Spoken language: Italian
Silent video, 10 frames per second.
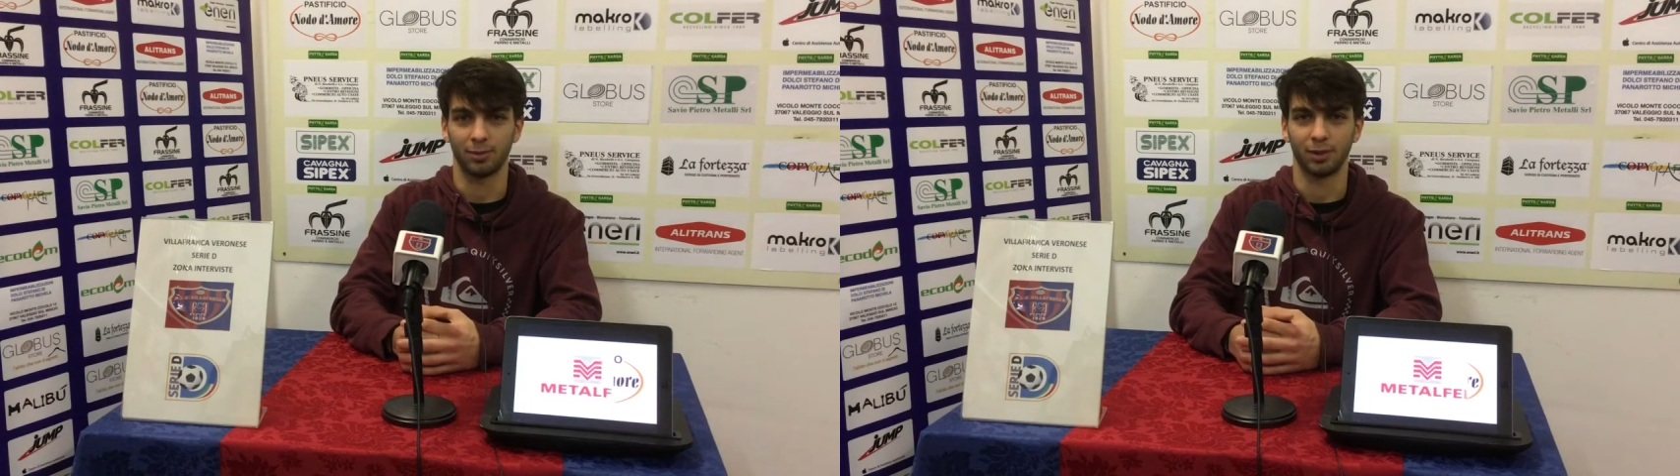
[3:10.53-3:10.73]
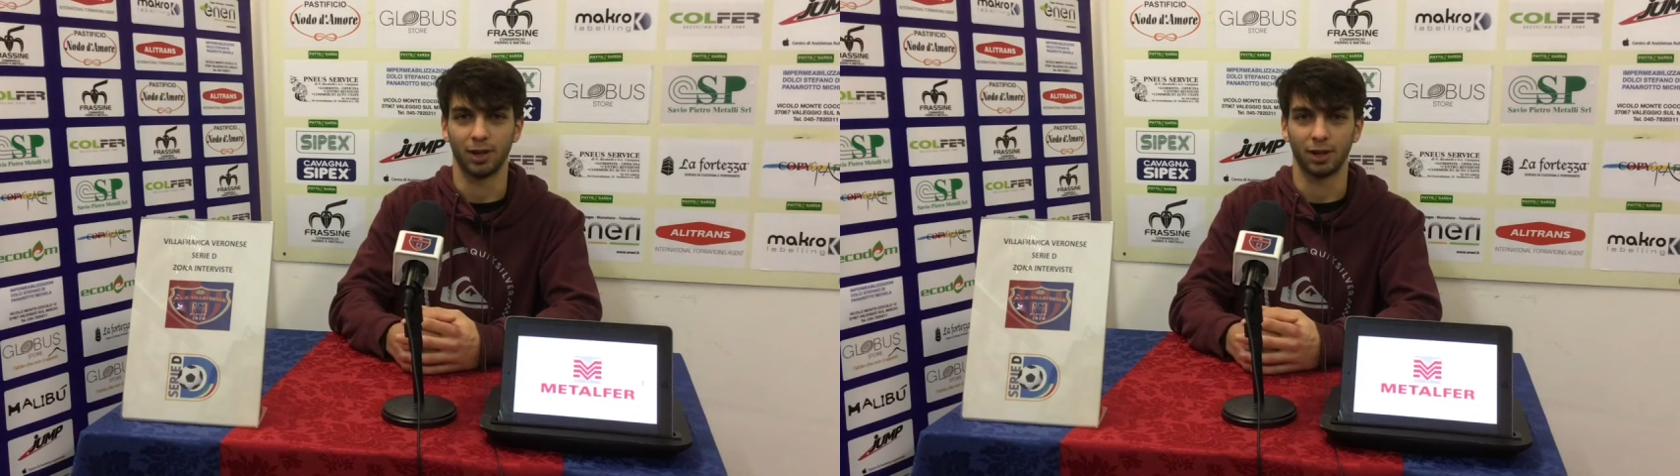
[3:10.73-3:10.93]

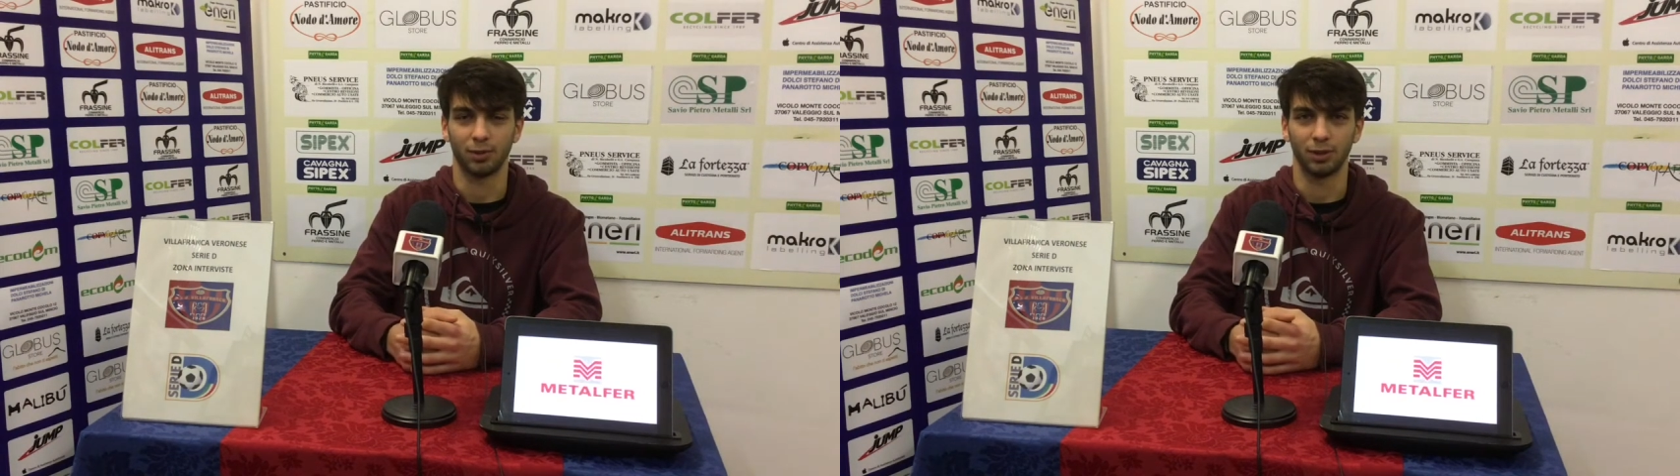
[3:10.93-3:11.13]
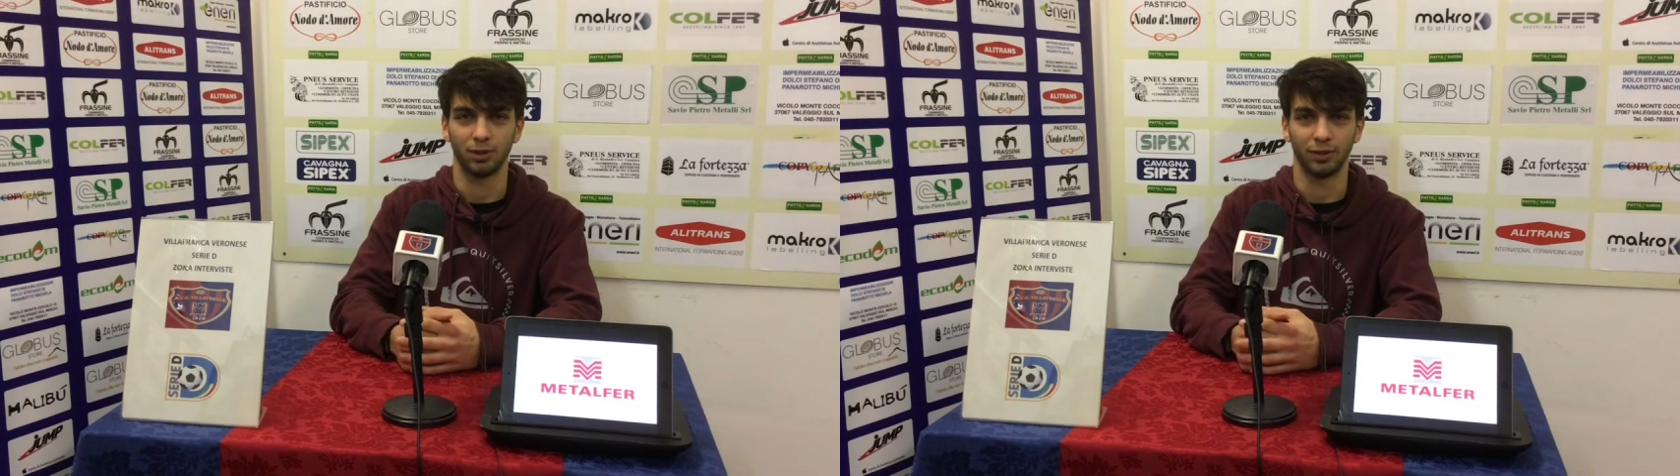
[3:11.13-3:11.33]
arrabbiare
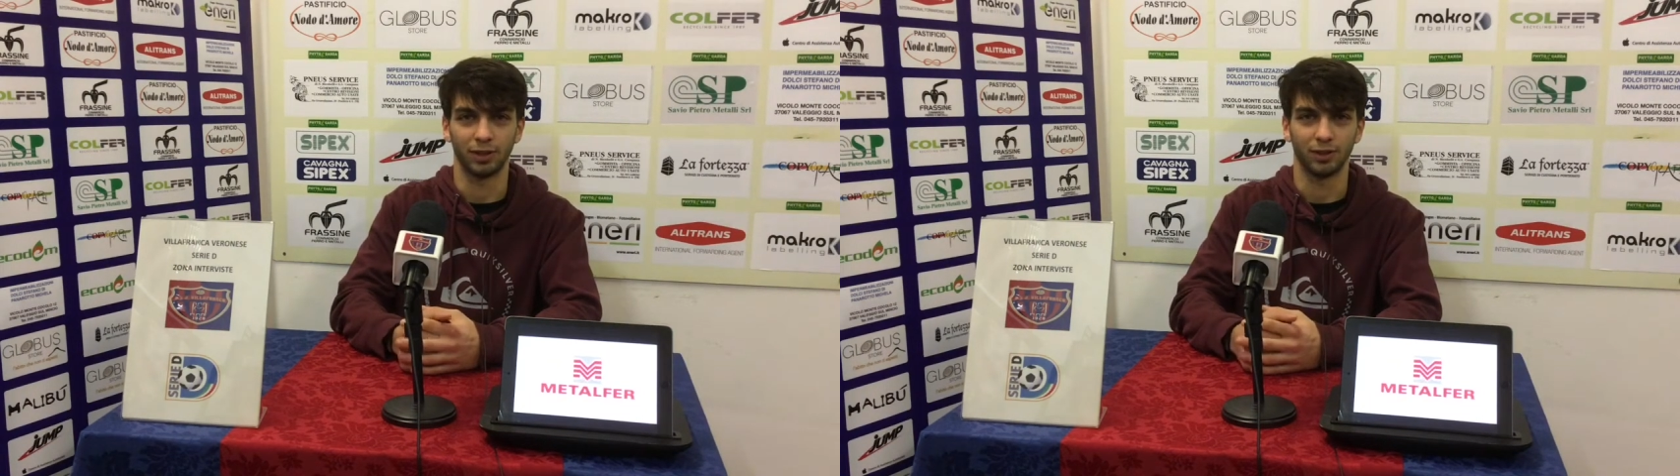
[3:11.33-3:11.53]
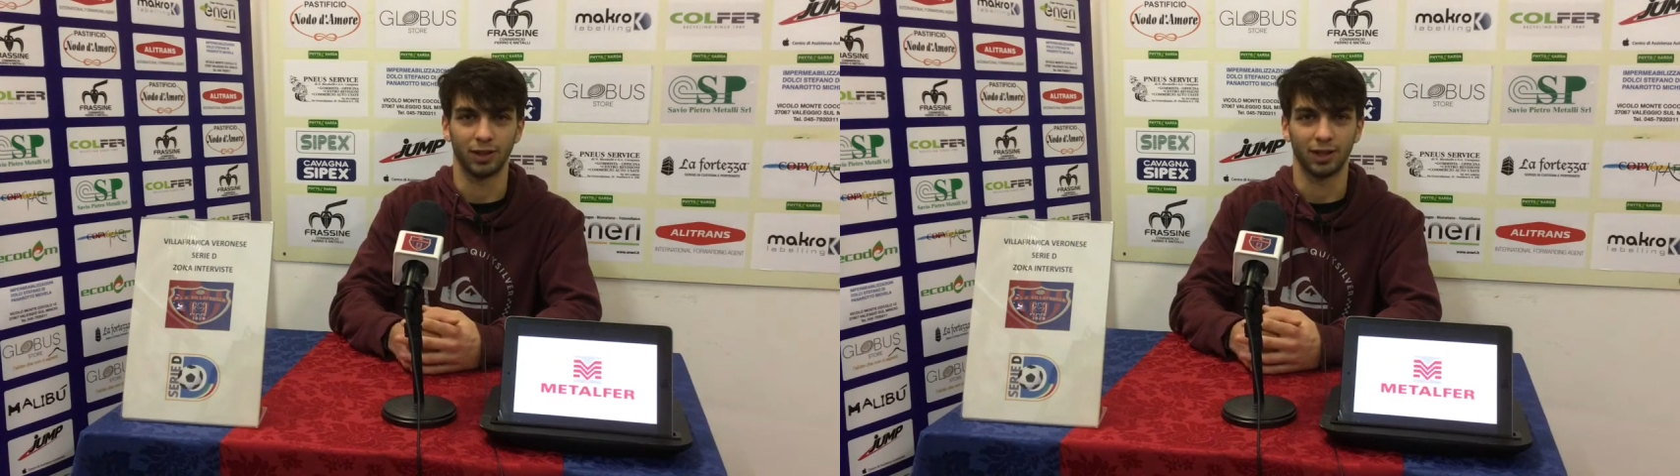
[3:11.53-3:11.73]
quando
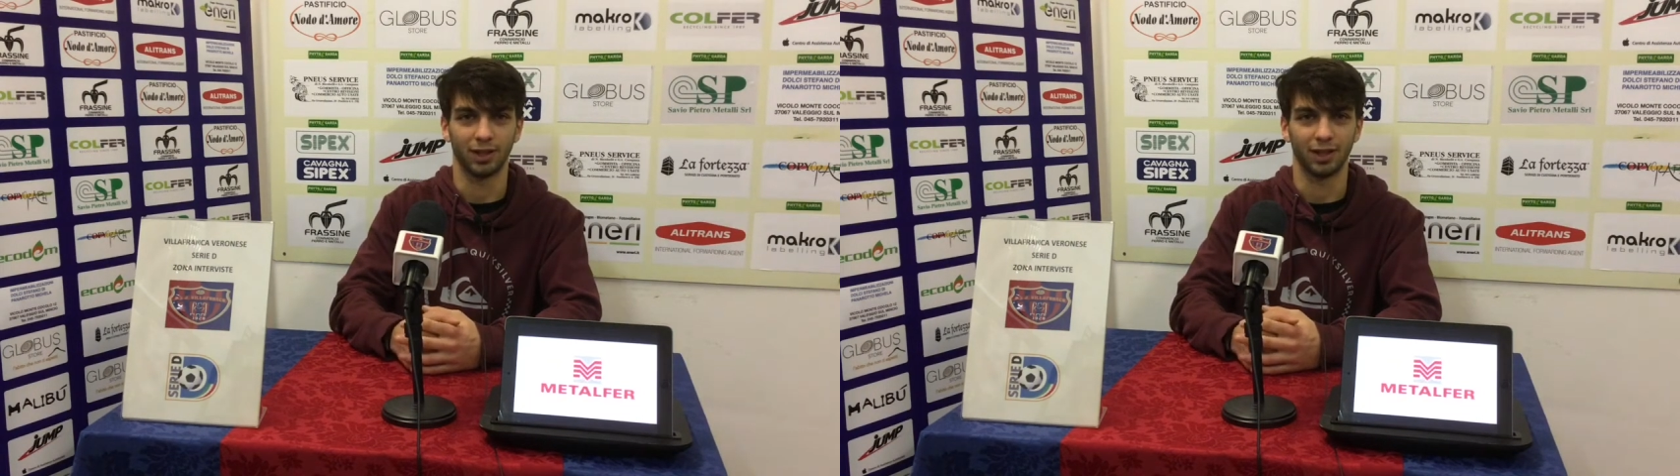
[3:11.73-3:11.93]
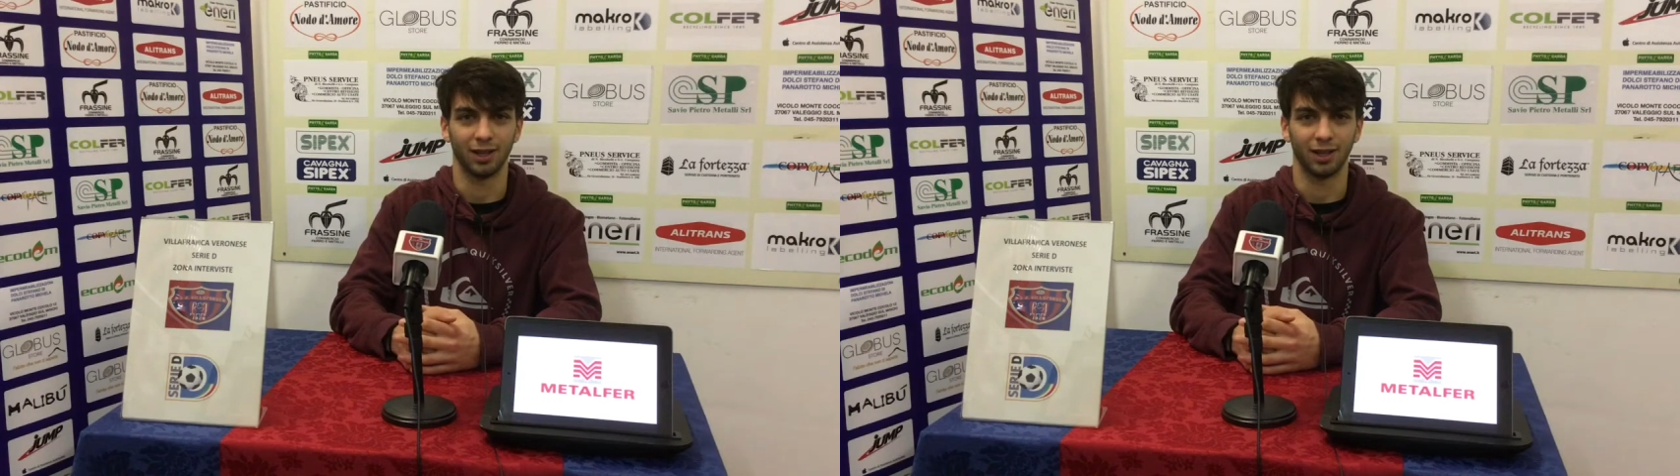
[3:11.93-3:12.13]
vedo
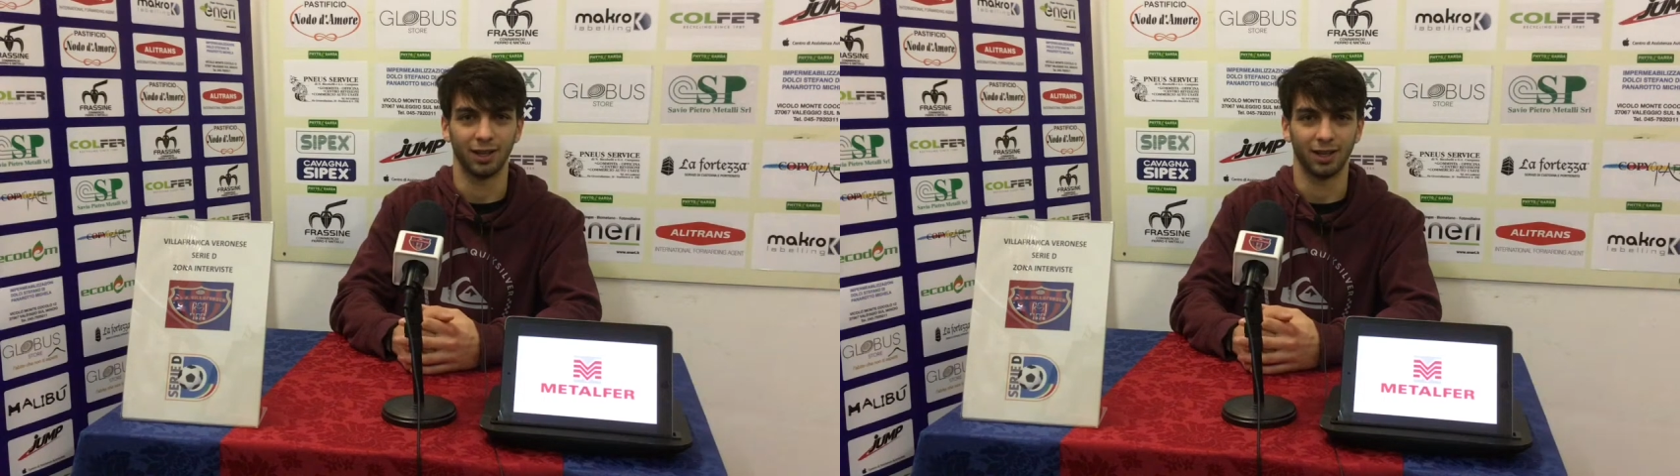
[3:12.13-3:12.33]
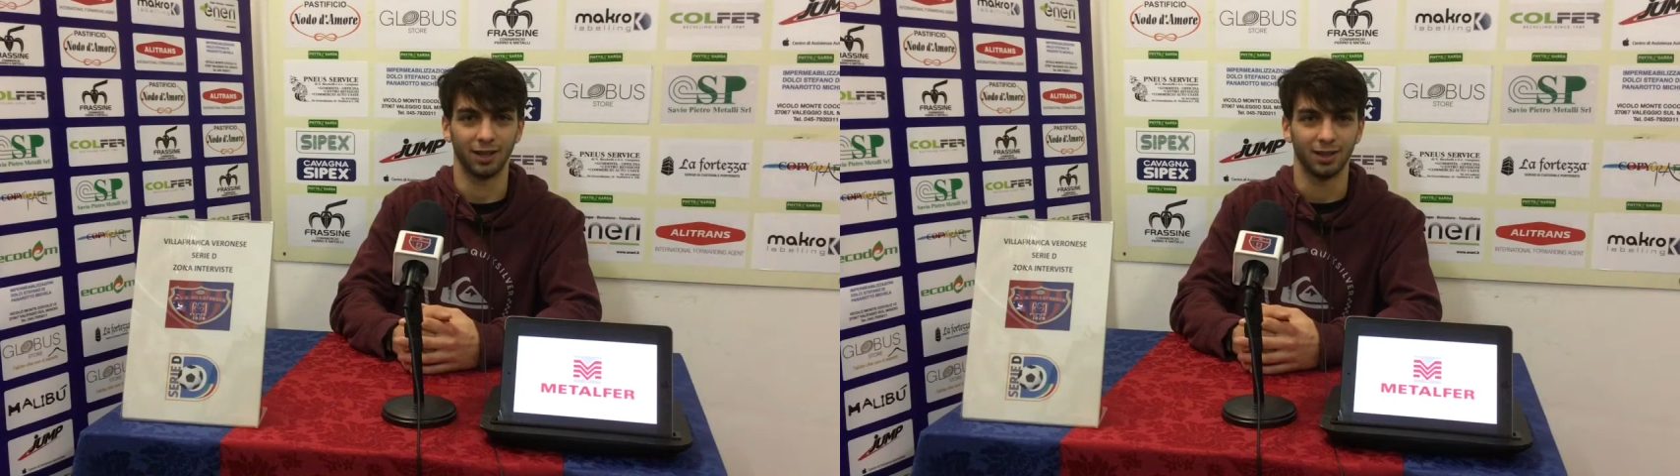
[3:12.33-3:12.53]

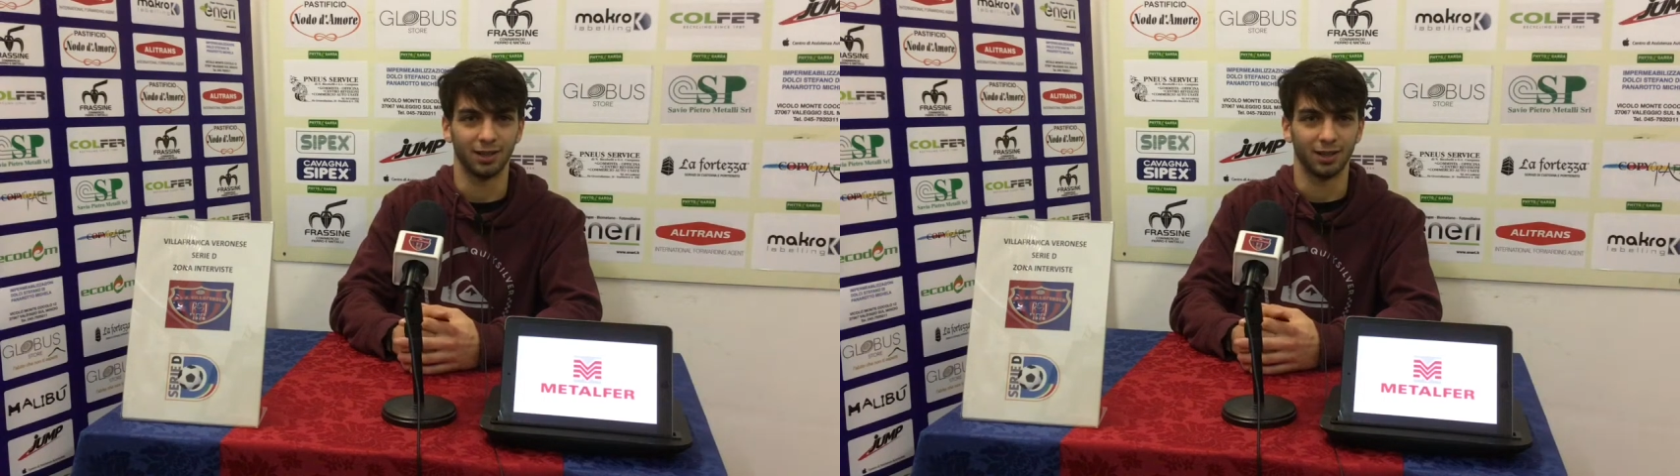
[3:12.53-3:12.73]
che